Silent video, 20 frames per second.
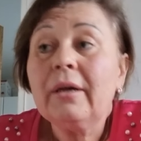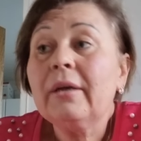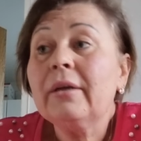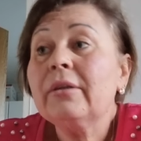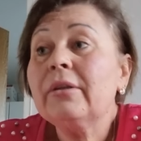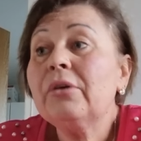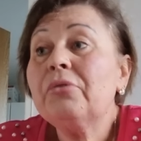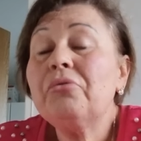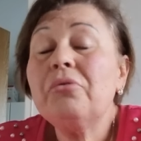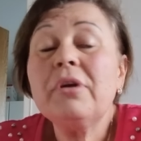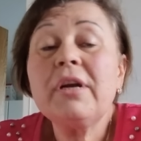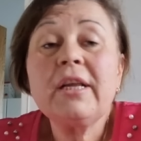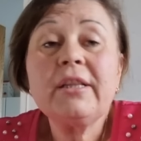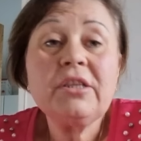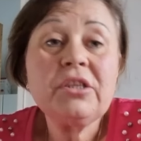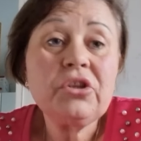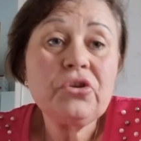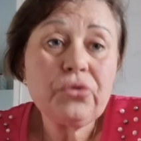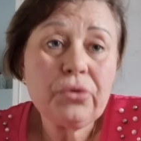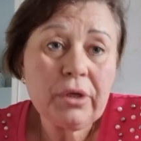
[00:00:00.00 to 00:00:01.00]
Такую
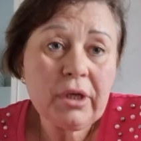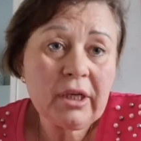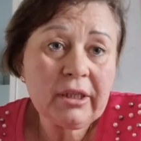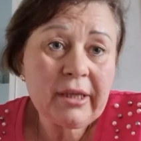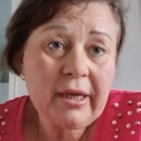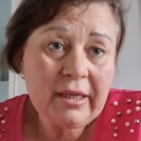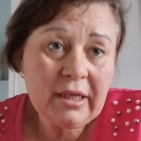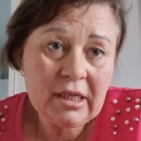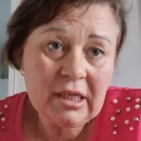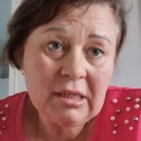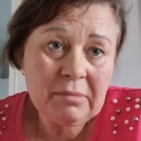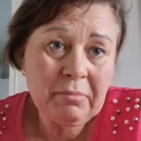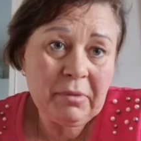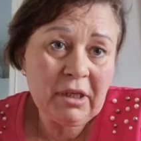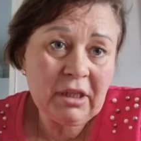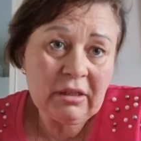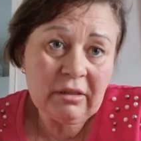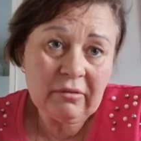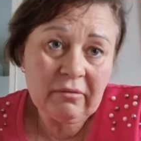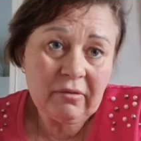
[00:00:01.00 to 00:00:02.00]
радость еще никогда не
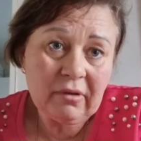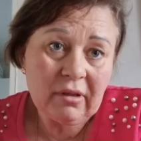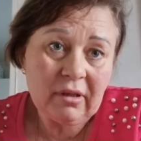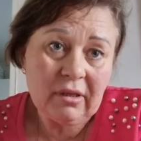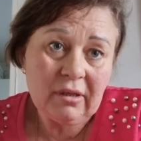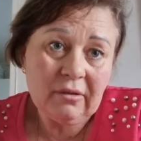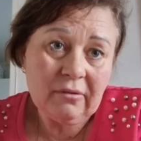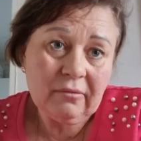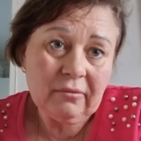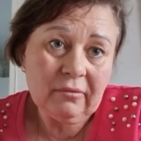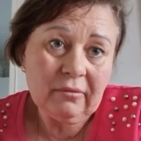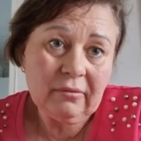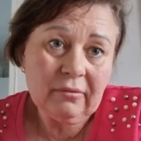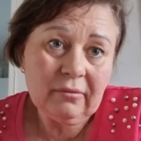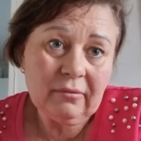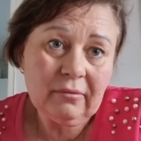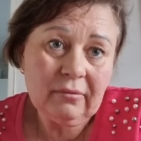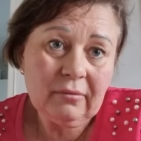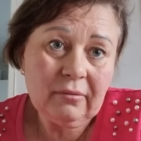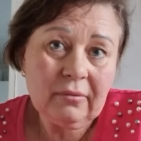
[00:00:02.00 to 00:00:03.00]
испытывала,
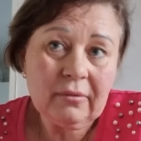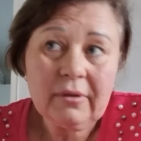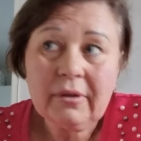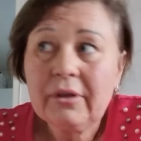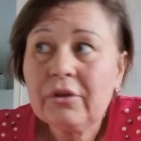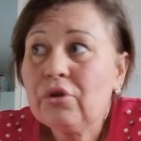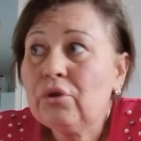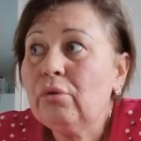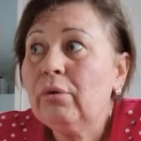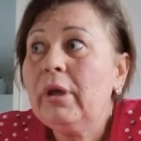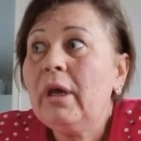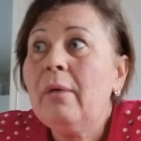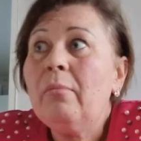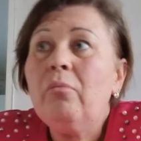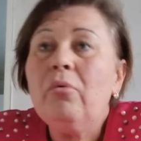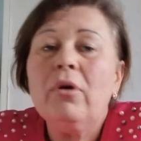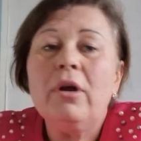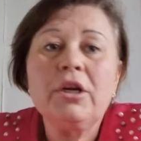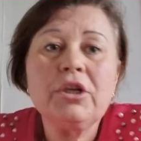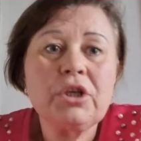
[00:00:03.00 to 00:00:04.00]
что я
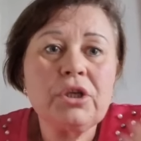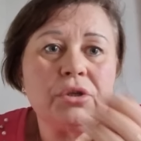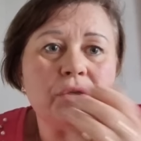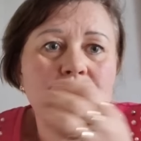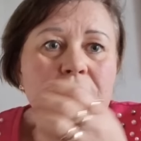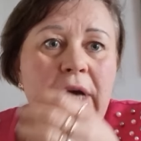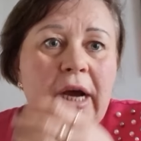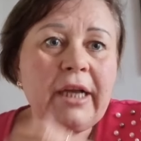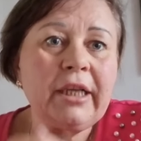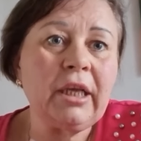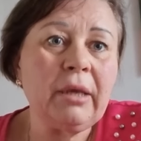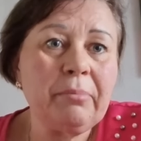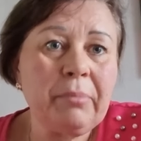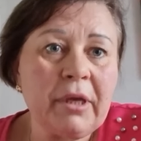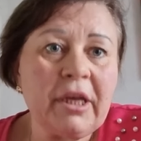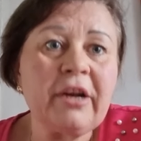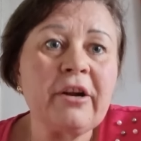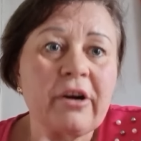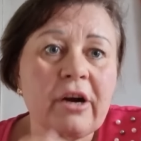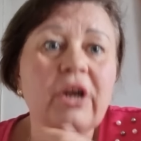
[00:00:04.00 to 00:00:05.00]
больше сюда не
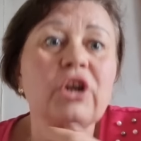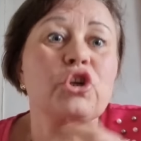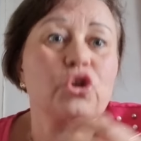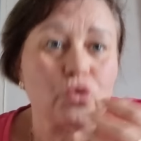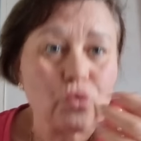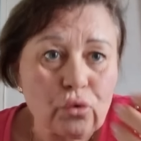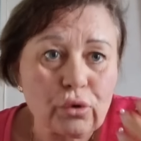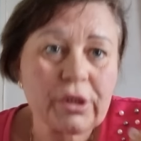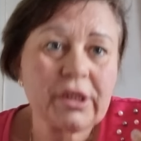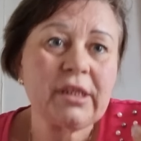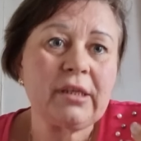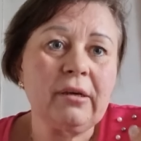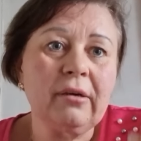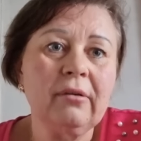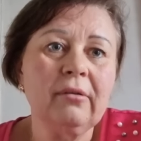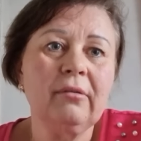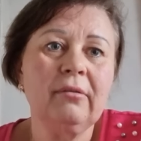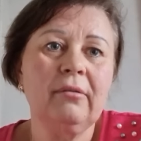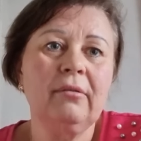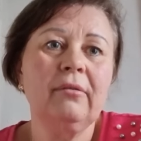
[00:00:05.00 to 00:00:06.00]
перерожусь.
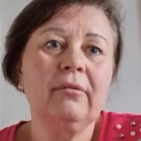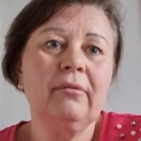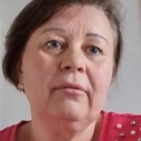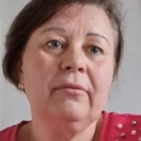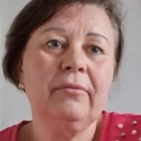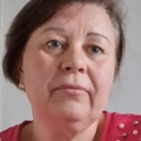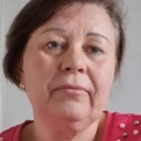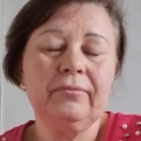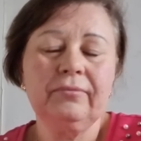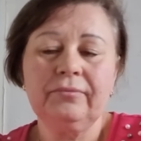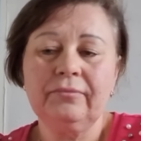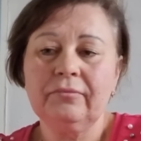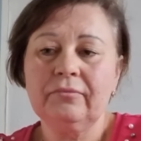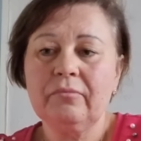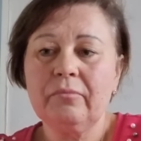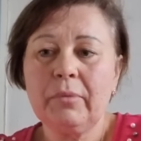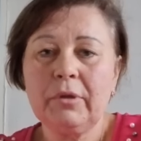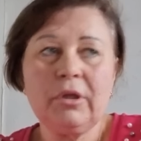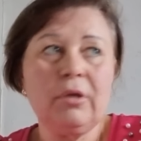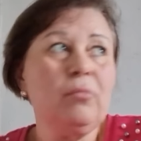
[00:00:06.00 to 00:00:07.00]

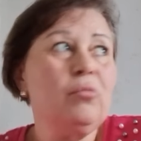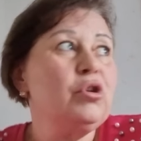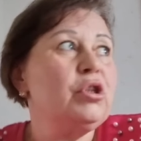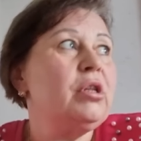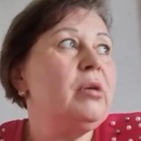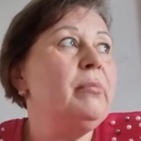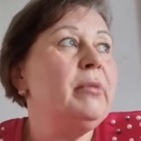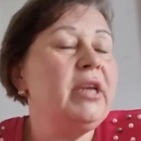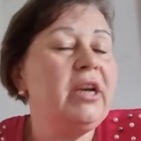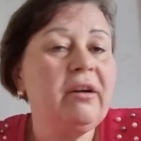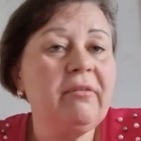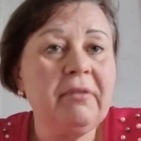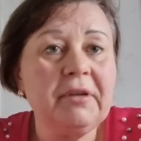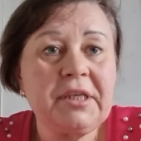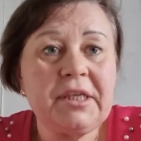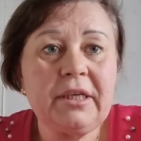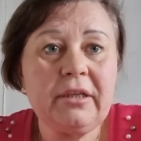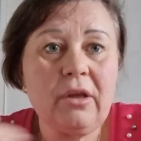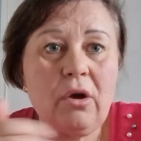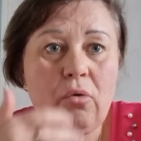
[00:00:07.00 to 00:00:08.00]
Потому что мне
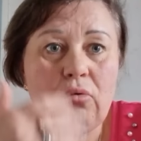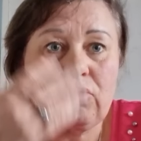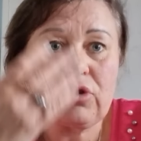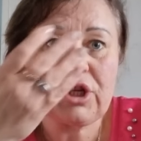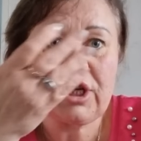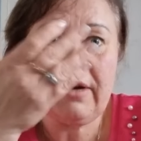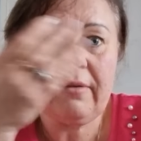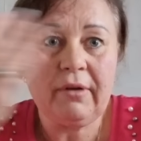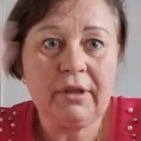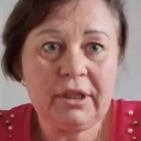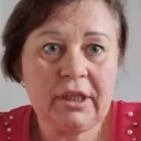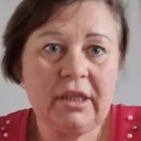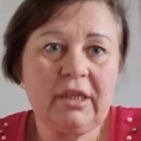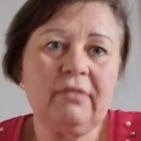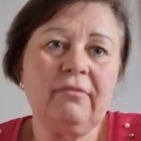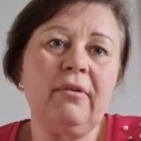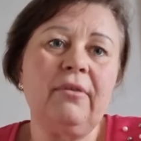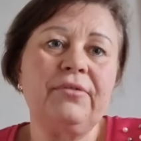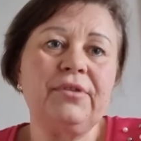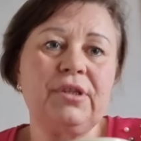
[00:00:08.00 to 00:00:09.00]
хватило уже вот
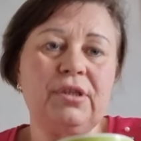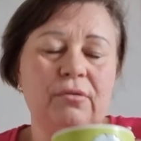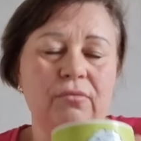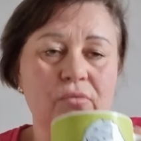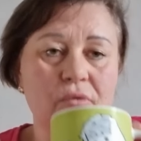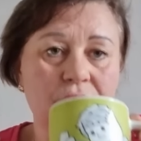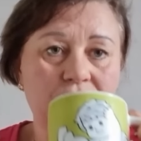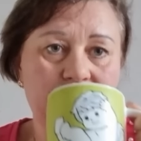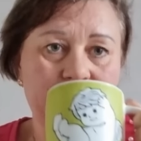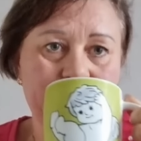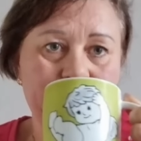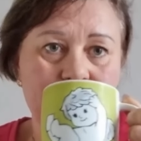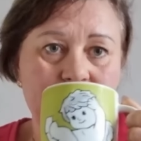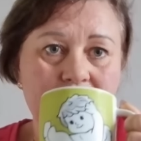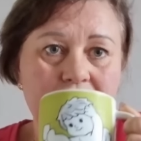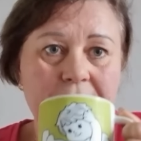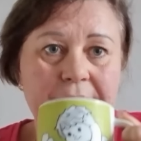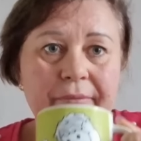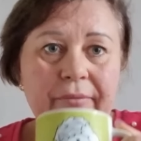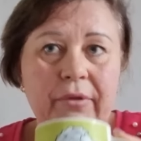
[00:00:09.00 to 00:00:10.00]
этого всего видеть.
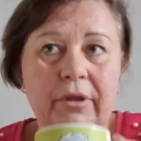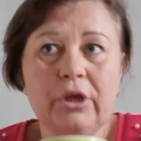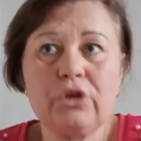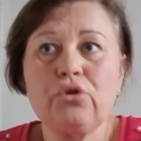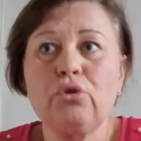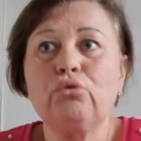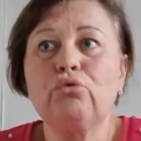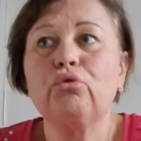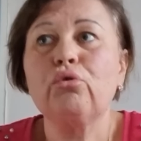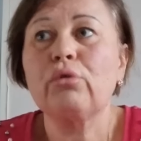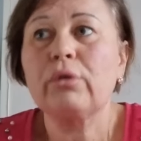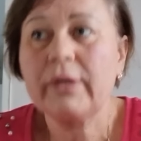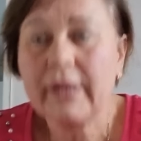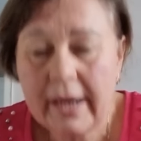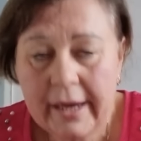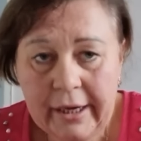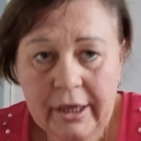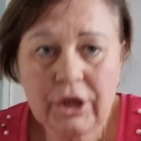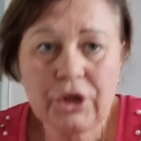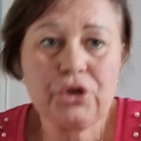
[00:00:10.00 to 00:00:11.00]
Я что,
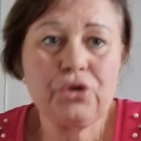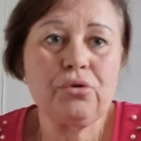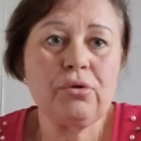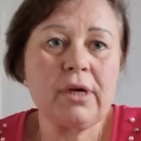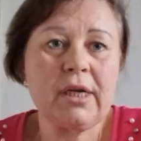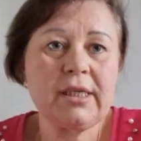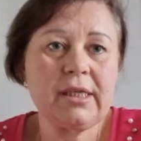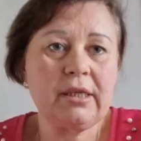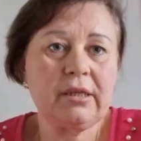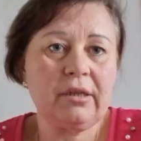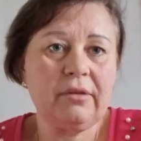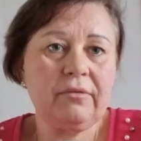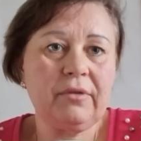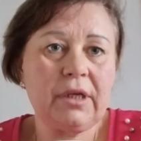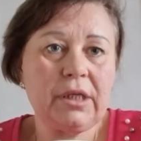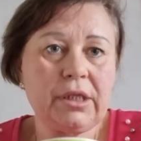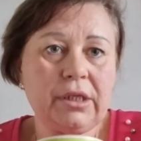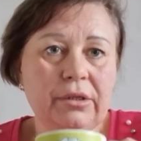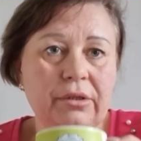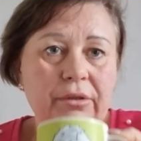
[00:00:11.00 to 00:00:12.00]
дурная еще раз это
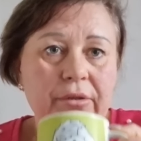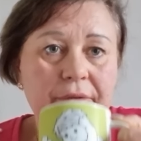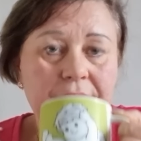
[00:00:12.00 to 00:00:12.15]
видеть?